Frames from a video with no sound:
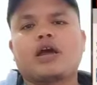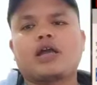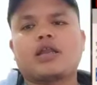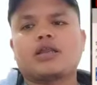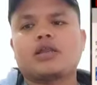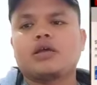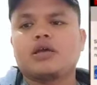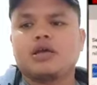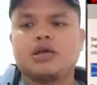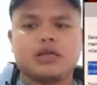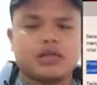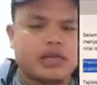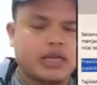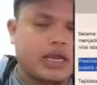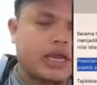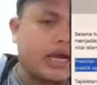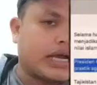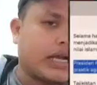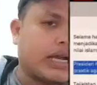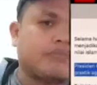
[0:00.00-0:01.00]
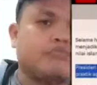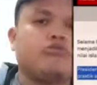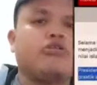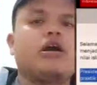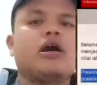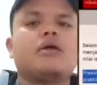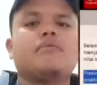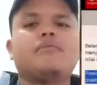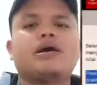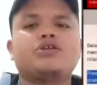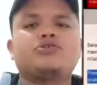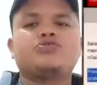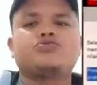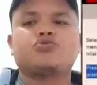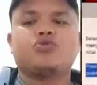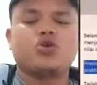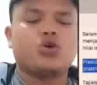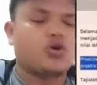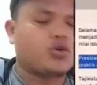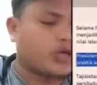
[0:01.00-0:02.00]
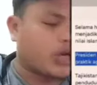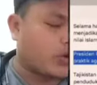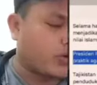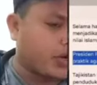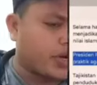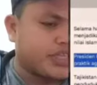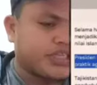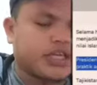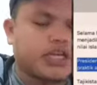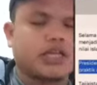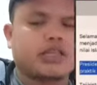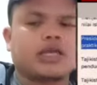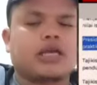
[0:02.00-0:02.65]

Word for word: dengan praktek agama yang dikontrol negara.